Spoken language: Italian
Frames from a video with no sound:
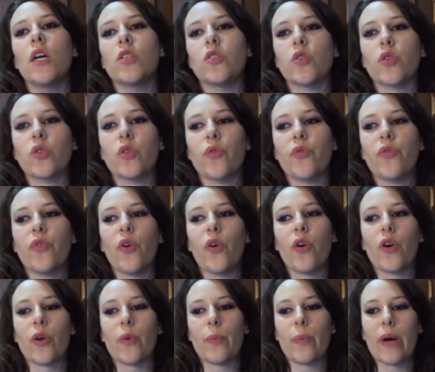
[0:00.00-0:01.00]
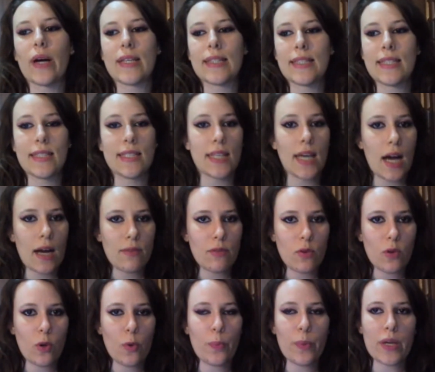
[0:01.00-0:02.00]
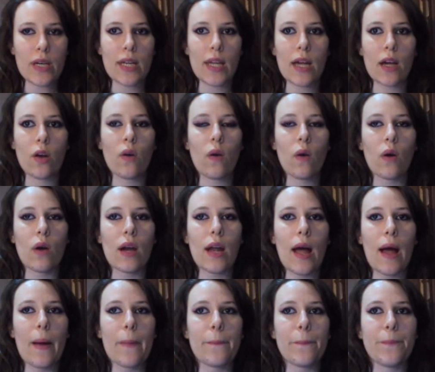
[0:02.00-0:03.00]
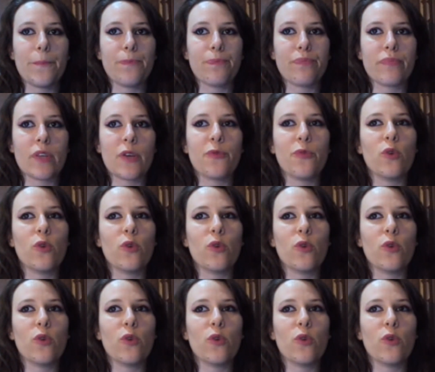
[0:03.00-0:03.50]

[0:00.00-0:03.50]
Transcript: sotto forma di diavolo perché ancora mh,